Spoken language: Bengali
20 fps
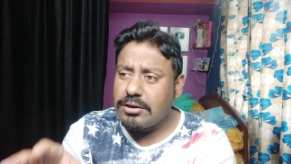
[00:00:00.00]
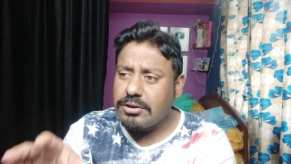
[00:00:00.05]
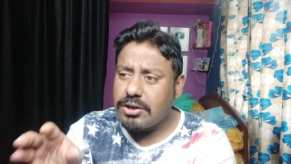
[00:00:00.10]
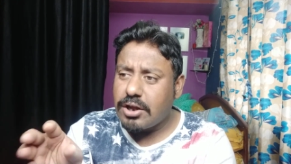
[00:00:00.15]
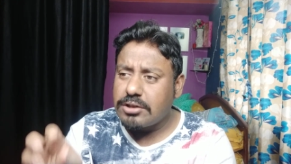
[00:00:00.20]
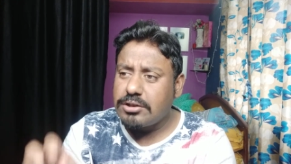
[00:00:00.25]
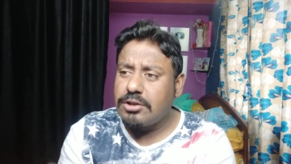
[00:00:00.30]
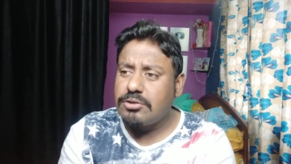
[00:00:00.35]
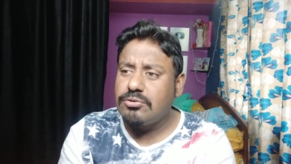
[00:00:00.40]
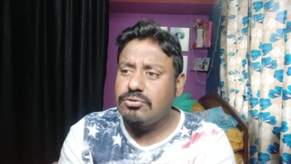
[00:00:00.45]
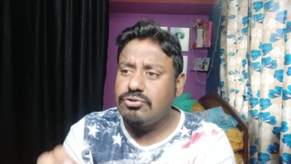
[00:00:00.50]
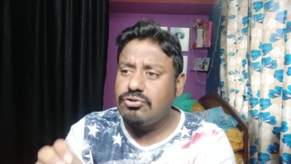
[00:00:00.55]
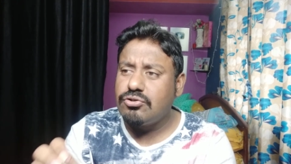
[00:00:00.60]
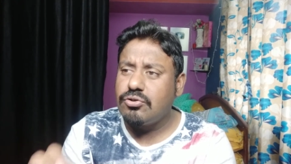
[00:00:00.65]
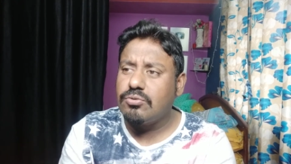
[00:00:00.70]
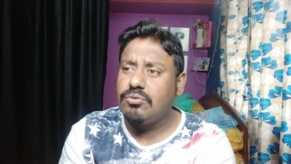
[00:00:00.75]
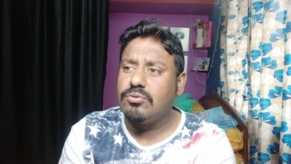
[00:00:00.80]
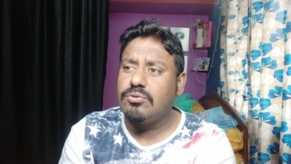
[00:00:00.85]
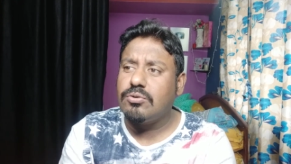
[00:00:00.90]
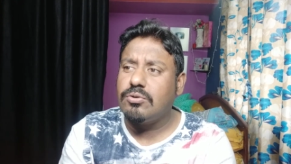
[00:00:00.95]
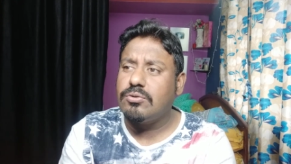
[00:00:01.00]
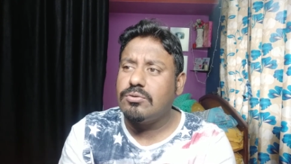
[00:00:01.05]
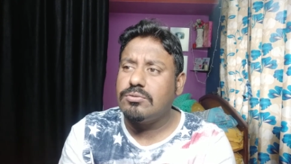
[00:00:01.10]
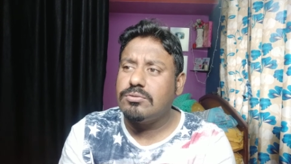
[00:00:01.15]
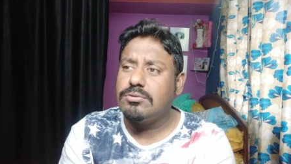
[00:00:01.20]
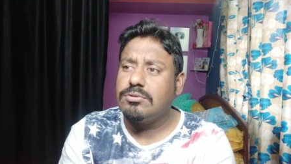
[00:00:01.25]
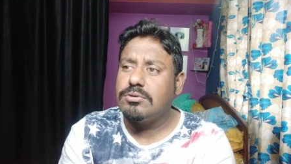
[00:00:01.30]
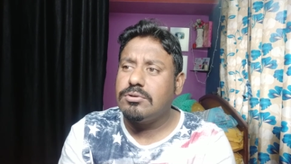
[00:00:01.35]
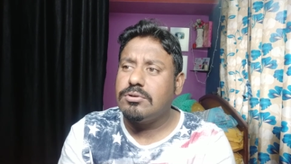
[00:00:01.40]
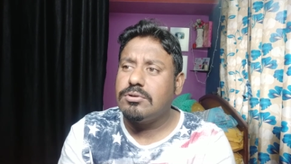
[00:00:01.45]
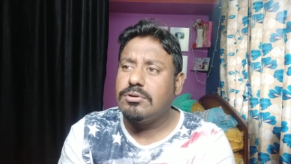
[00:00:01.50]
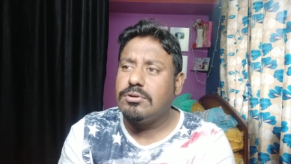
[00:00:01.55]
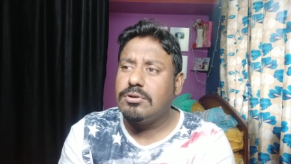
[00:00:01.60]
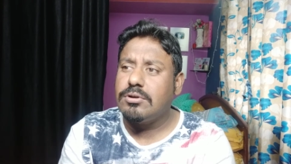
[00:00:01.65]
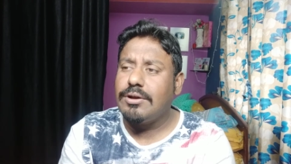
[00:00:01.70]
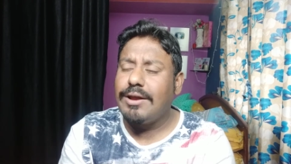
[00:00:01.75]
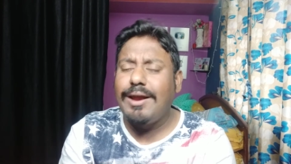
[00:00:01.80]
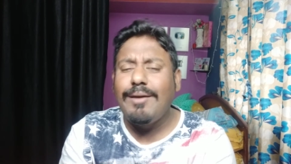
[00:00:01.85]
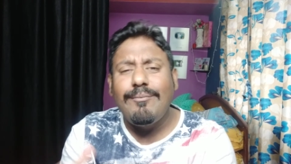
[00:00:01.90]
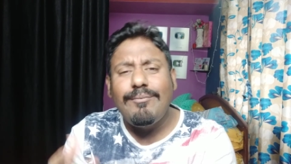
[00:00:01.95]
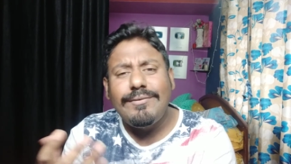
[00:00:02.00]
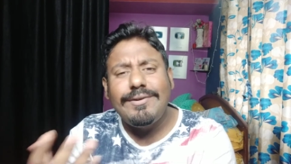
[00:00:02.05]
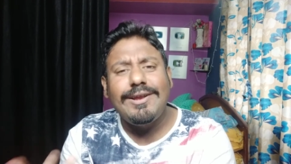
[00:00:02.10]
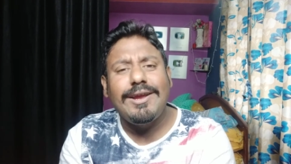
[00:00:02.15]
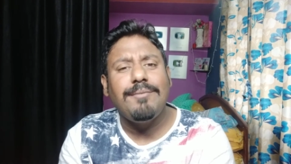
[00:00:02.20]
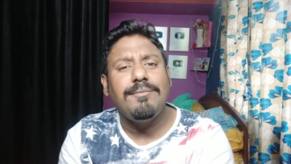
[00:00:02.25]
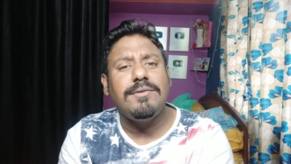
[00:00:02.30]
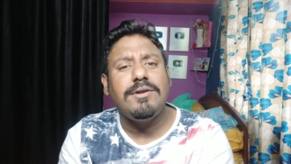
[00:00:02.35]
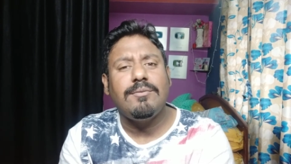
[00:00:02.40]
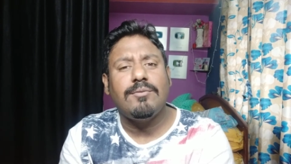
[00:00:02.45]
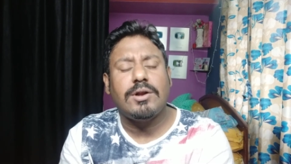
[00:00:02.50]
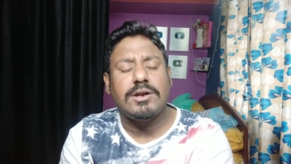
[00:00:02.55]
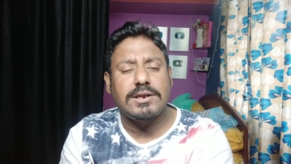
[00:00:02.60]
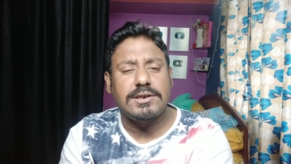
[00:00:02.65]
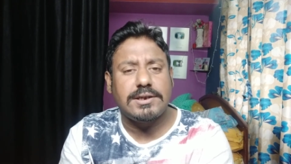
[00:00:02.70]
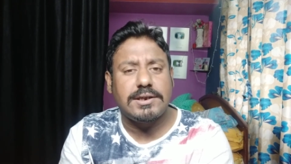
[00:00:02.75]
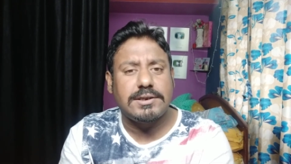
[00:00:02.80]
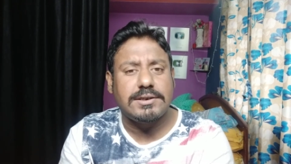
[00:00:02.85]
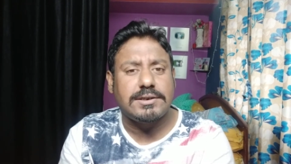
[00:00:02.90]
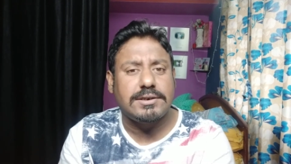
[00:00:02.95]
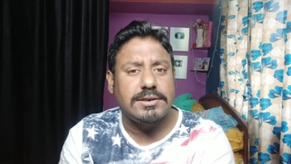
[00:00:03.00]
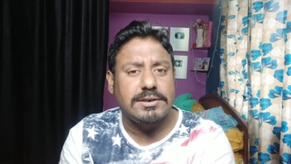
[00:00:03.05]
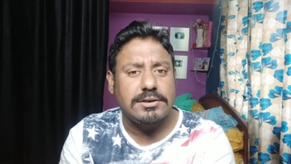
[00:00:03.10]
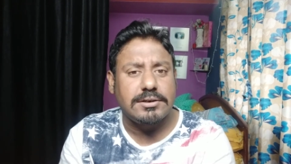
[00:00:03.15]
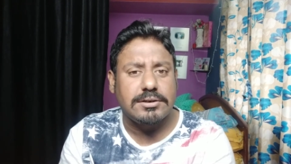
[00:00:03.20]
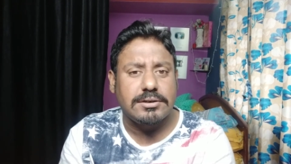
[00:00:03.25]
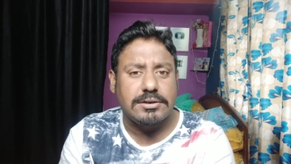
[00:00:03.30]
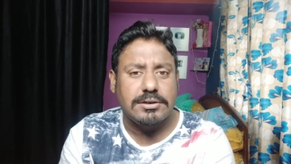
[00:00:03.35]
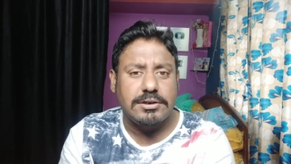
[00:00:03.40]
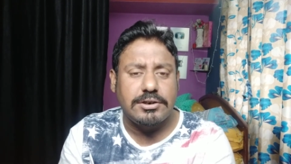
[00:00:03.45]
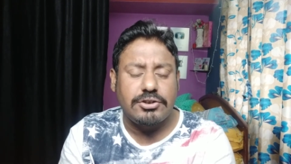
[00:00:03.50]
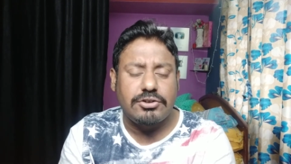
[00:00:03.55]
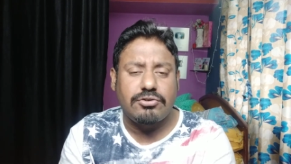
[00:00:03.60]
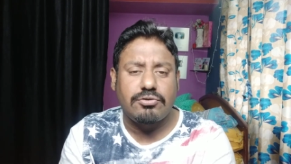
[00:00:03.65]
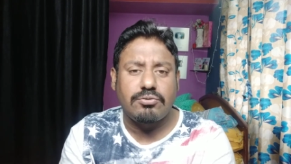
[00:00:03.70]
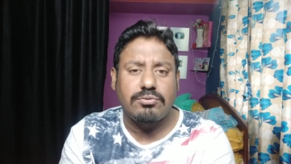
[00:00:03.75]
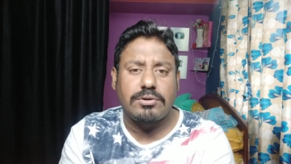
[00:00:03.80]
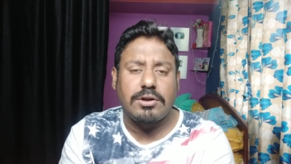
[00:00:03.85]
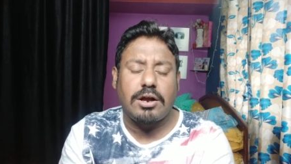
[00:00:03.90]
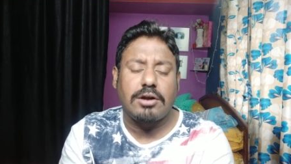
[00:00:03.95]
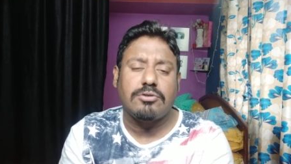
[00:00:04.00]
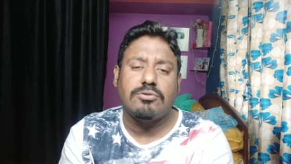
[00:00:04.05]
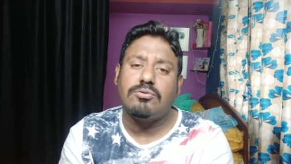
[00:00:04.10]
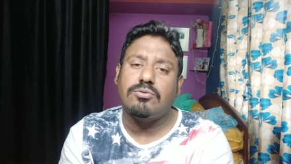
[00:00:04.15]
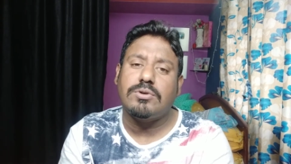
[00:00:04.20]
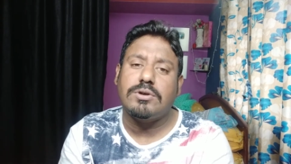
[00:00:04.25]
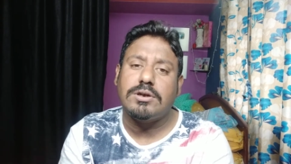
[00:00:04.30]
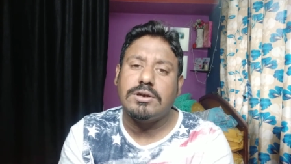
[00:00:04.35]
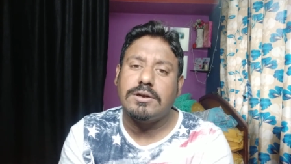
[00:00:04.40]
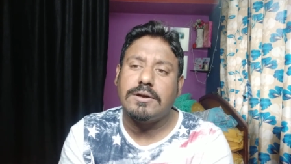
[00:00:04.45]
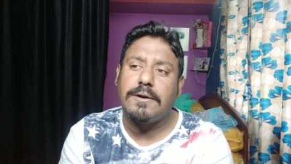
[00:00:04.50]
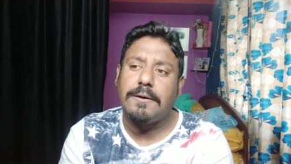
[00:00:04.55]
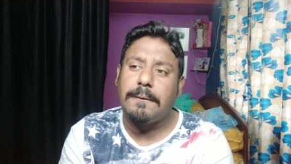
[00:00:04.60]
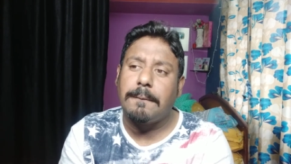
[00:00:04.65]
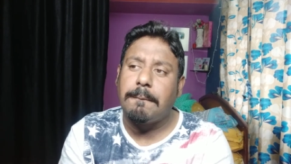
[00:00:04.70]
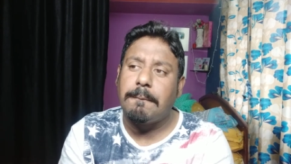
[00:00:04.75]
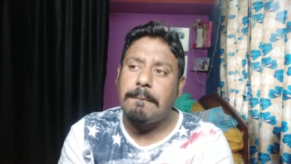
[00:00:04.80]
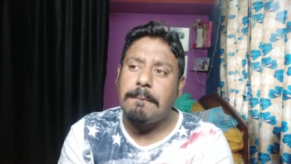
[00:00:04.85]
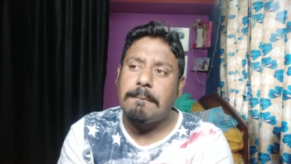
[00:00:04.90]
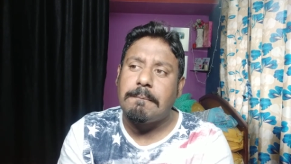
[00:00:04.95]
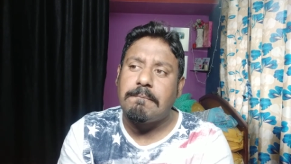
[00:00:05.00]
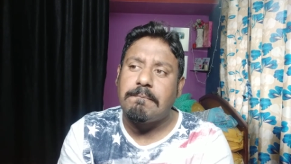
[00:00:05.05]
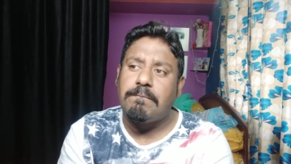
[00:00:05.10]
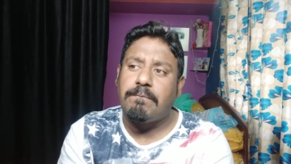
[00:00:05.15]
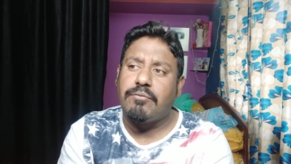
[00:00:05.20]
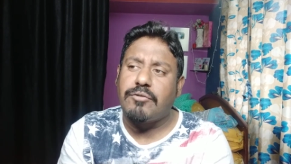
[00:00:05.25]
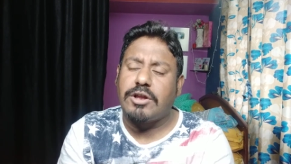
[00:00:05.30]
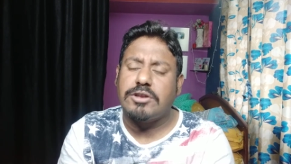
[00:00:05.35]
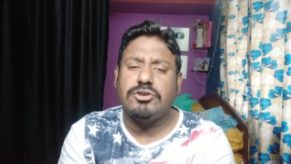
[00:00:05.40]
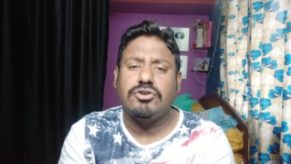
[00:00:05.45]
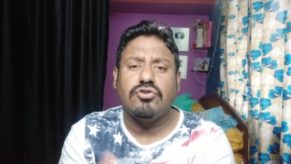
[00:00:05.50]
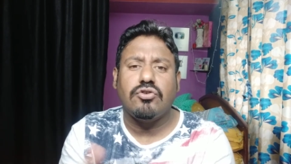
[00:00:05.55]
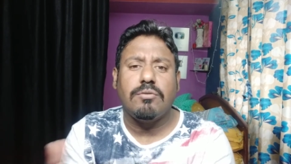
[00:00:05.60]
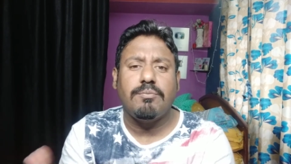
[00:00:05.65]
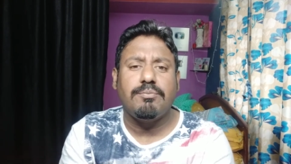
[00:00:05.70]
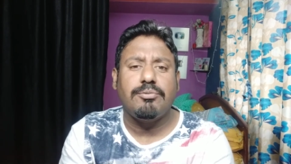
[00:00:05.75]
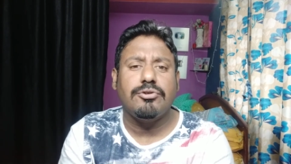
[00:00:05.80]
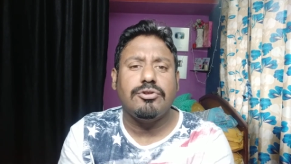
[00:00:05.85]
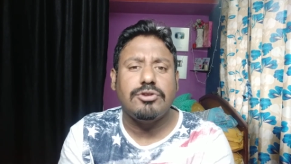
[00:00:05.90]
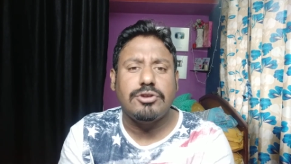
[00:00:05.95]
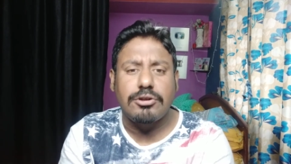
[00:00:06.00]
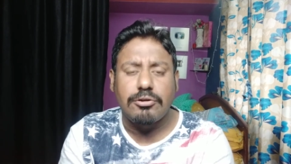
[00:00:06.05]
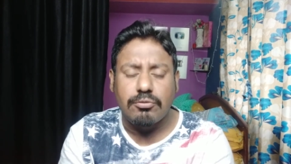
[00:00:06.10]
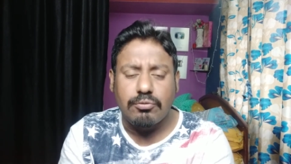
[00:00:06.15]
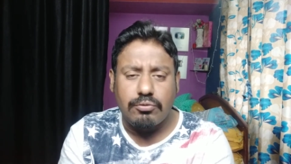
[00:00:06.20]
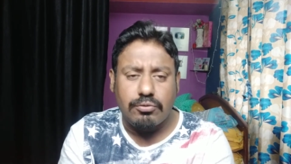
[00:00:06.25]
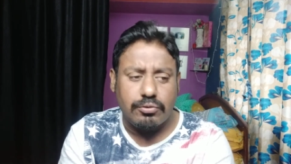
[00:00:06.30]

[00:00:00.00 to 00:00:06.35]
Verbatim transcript: সাধারণ জনগণ এমনি এমনি মারা যাচ্ছে কিচ্ছু না করে তাদের সম্পত্তি লুট